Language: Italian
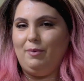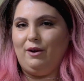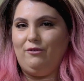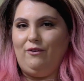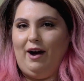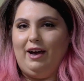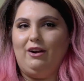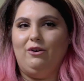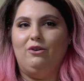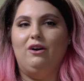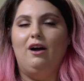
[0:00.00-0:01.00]
per
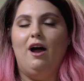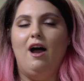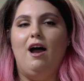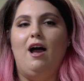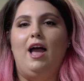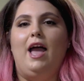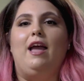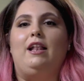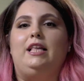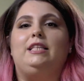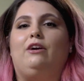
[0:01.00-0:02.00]
farlo.
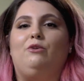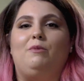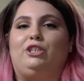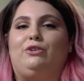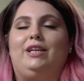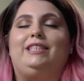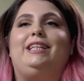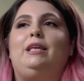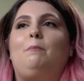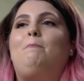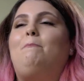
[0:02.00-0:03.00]
E lì si è cominciata una serie
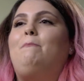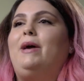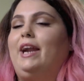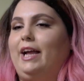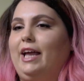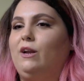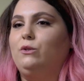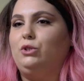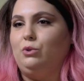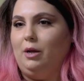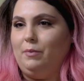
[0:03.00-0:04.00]
di perché non
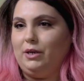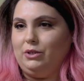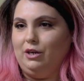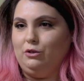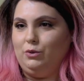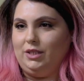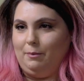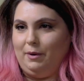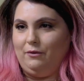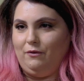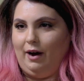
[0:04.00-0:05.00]
sono la persona giusta
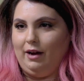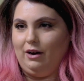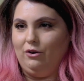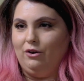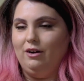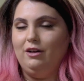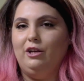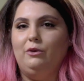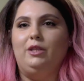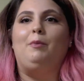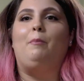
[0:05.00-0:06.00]
per farlo,
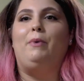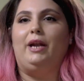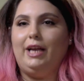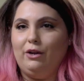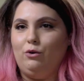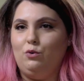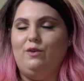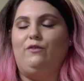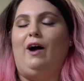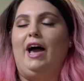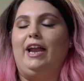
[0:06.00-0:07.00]
di ma perché non lo vuoi
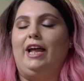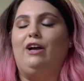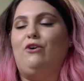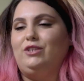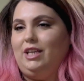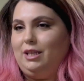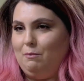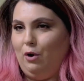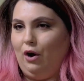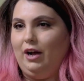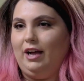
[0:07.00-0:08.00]
fare, cosa ti
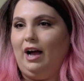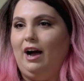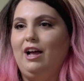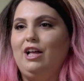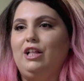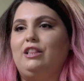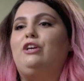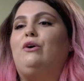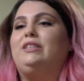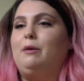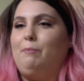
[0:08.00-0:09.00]
blocca, di
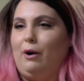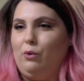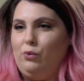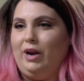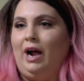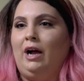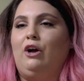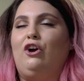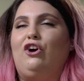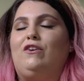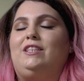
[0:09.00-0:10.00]
cosa hai
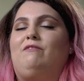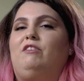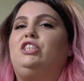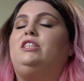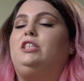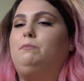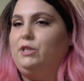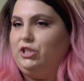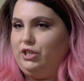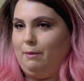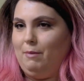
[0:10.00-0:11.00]
paura, cosa invece ti
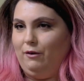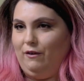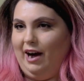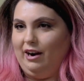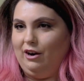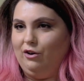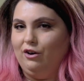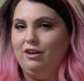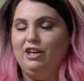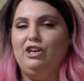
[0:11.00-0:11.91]
spingerebbe a farlo.